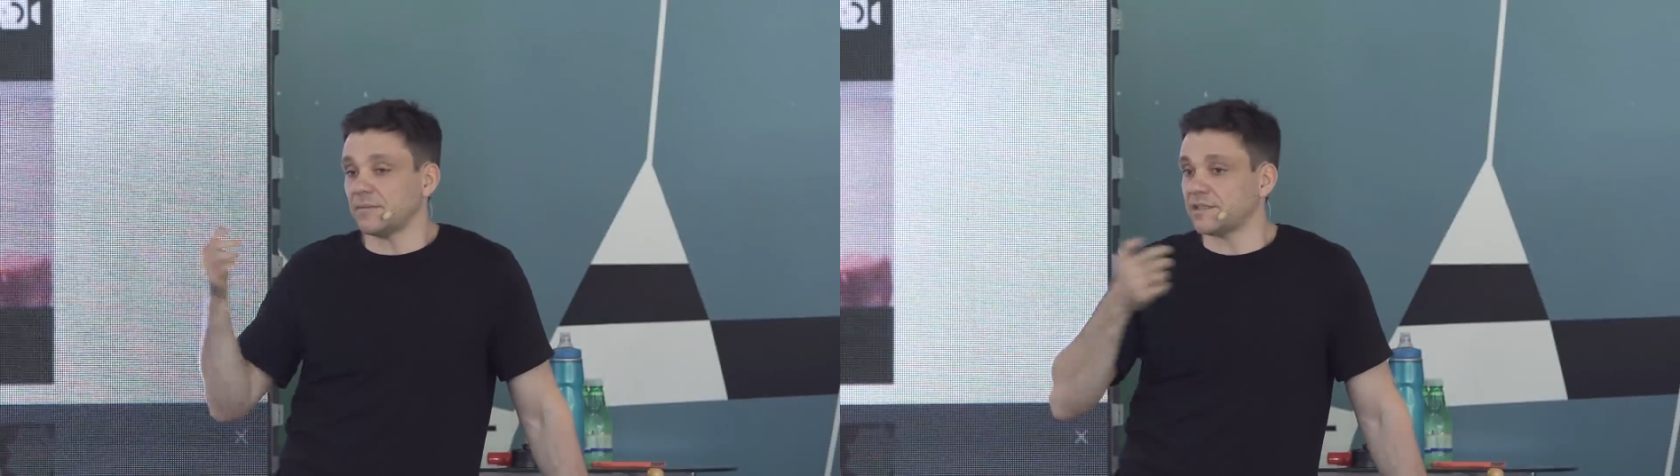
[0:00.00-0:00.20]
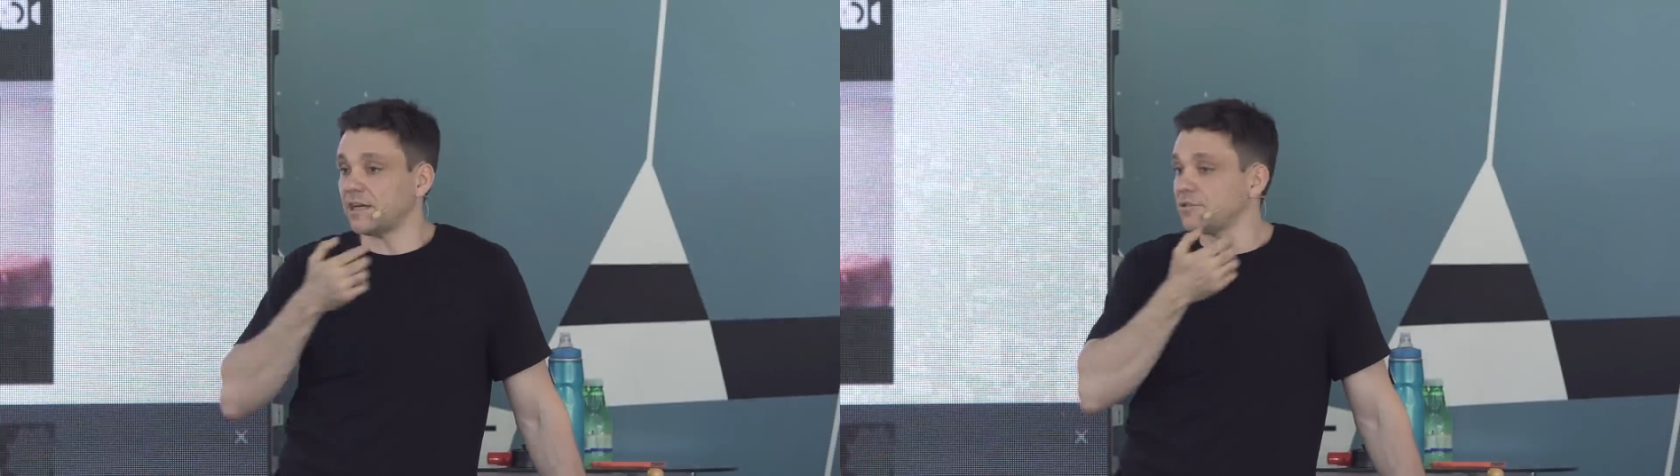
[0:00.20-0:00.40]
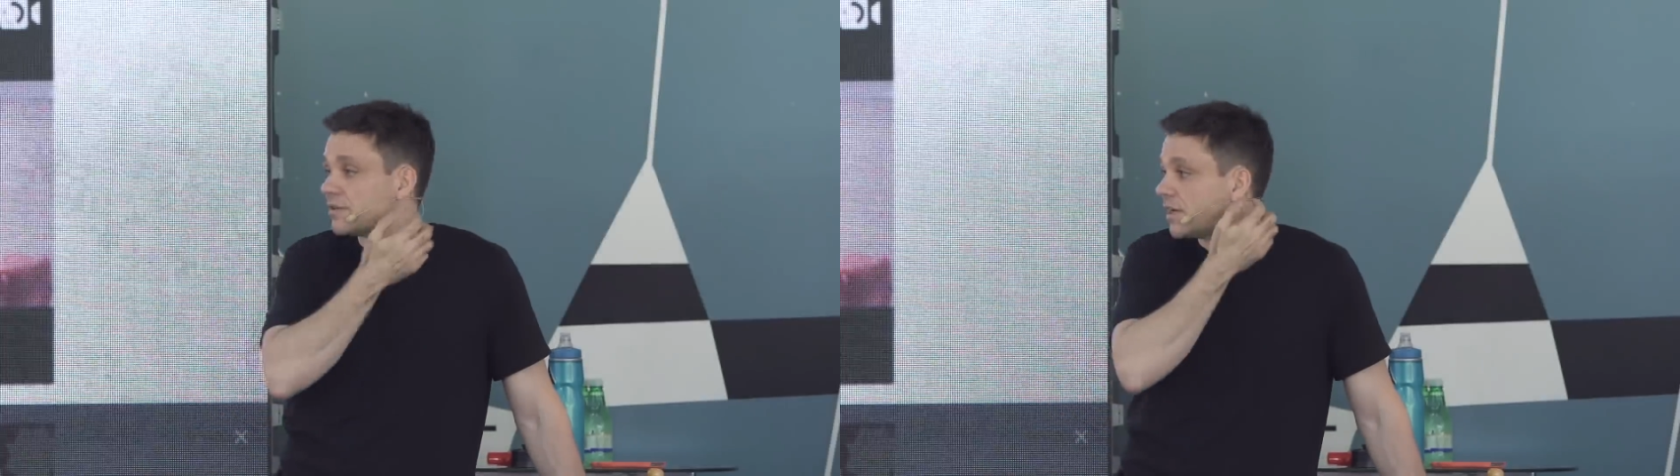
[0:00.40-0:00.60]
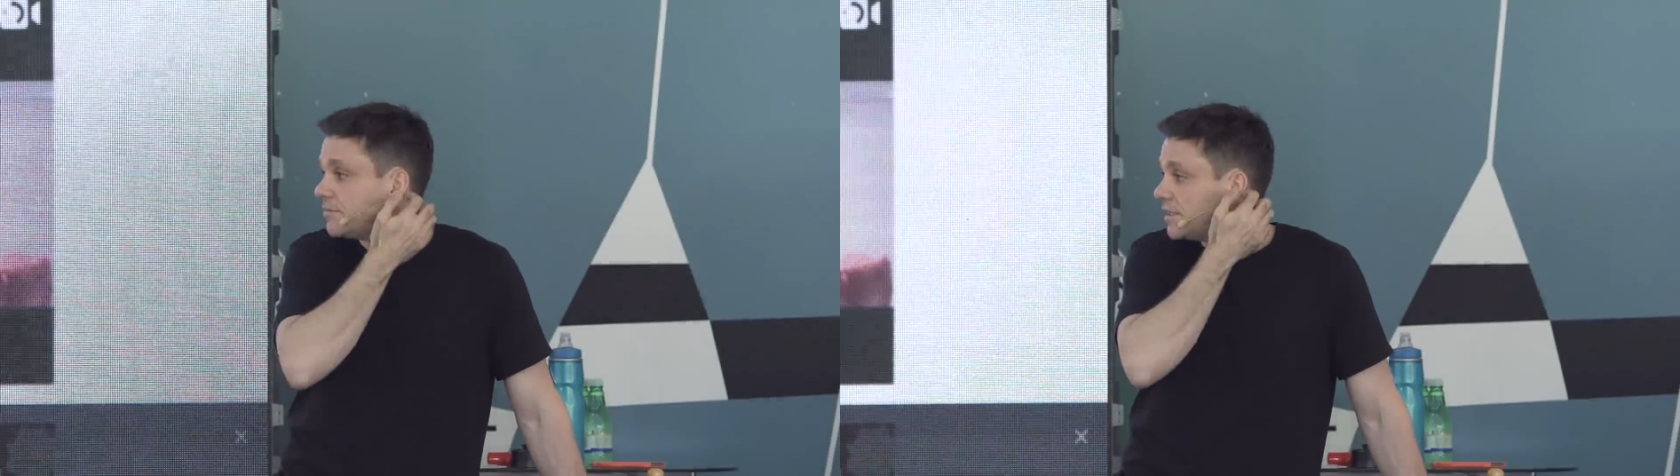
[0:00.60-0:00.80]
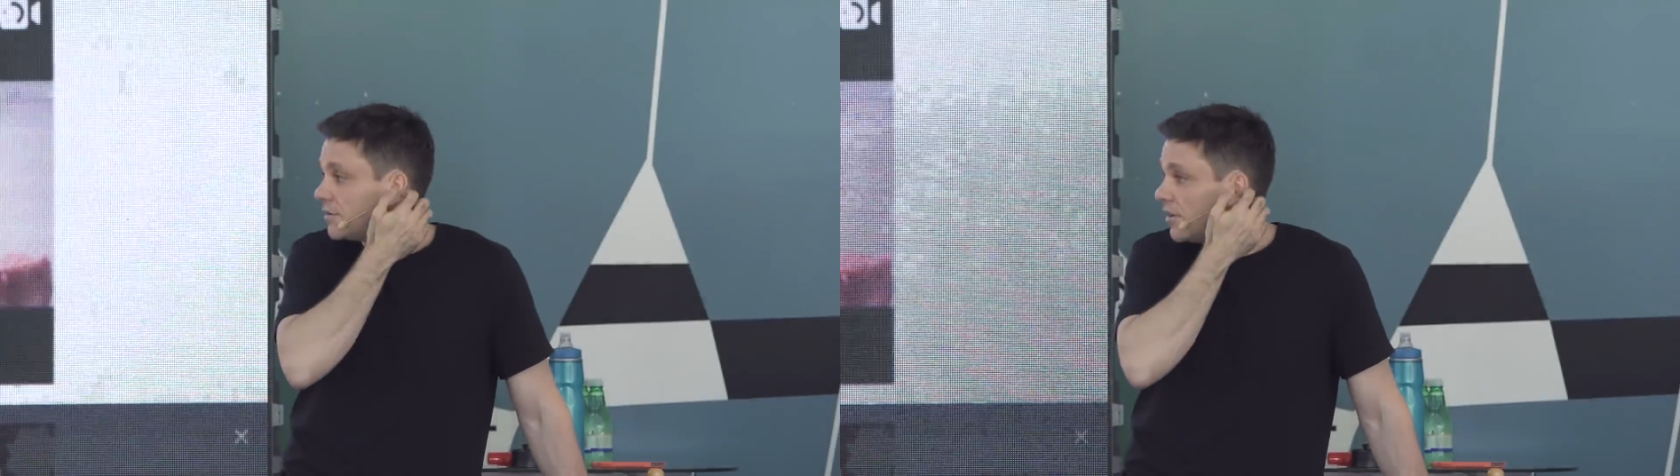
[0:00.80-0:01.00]
metade do
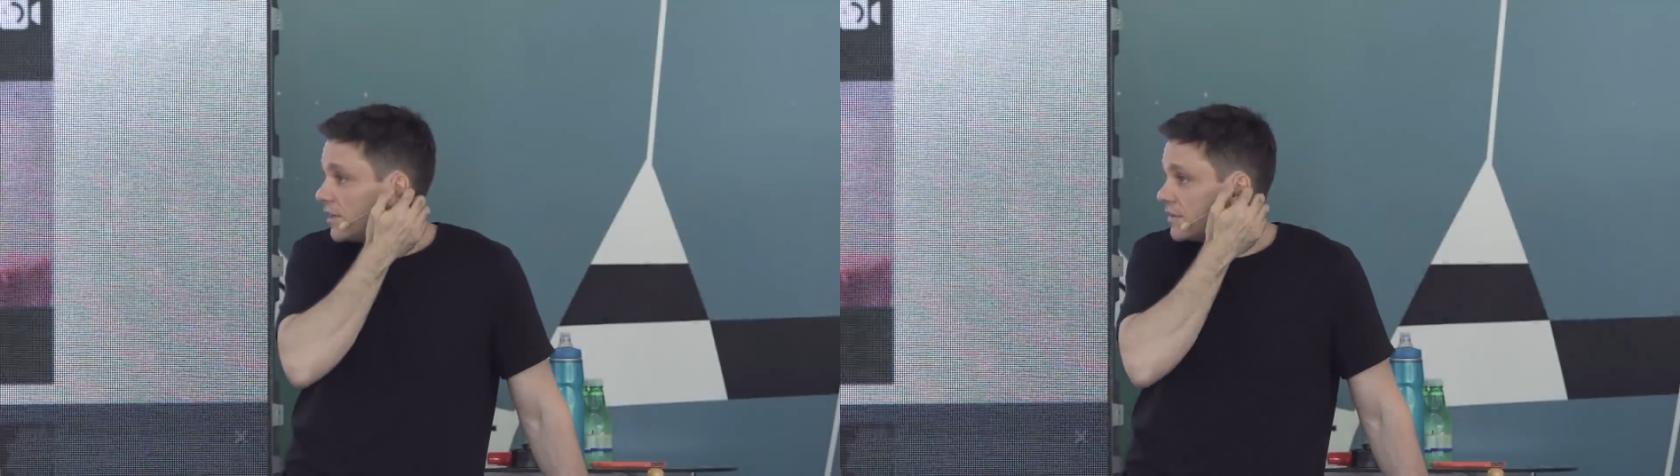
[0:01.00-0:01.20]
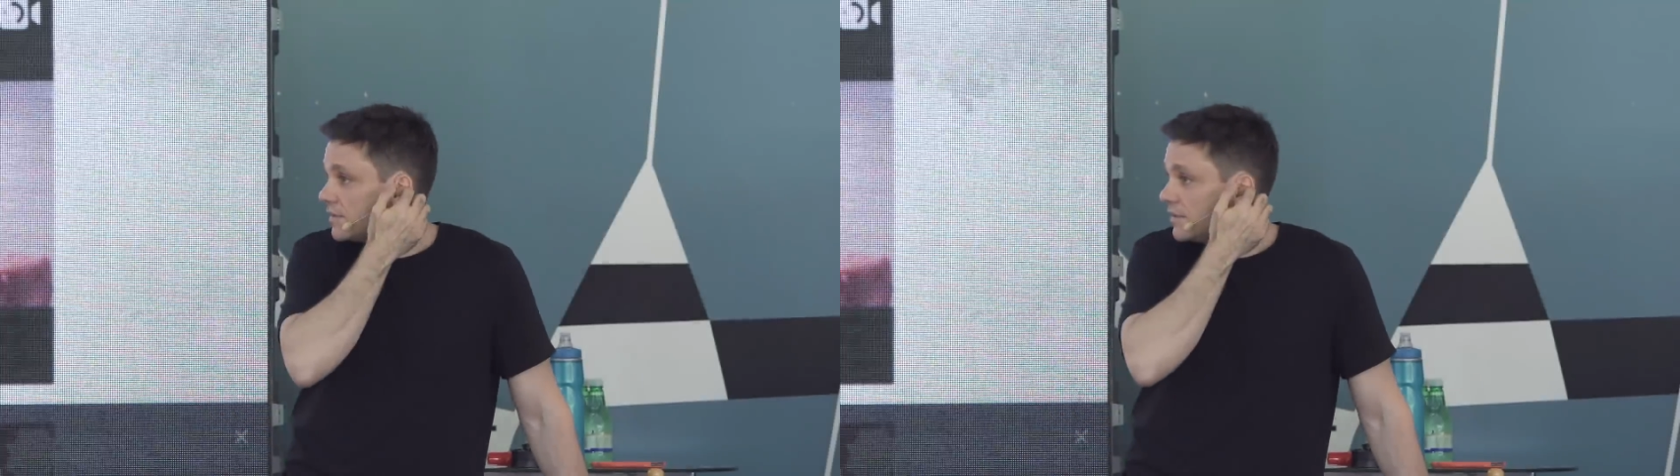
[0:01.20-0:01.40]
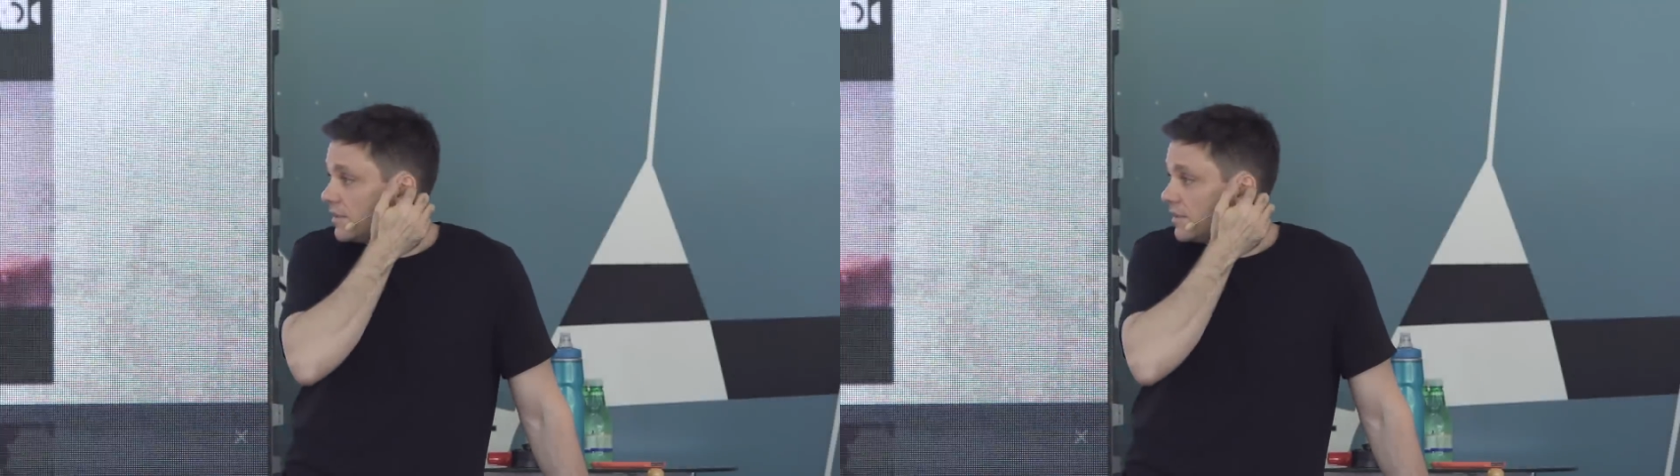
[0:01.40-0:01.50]
caminho agora.